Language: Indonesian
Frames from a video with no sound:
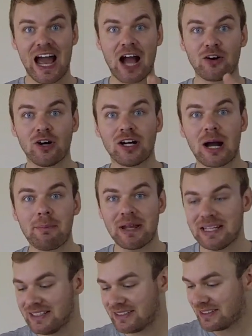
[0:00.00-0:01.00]
aku harap
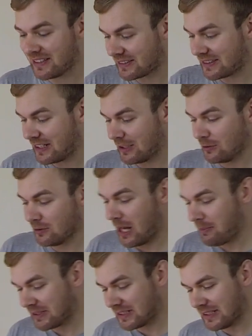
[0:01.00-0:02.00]
ini tidak terlalu
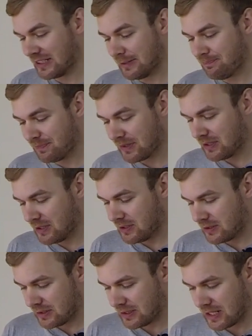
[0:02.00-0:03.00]
lama tadi
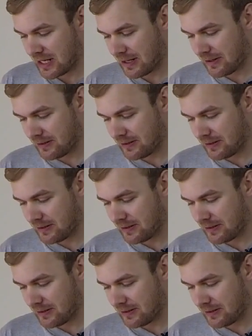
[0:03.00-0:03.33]
nah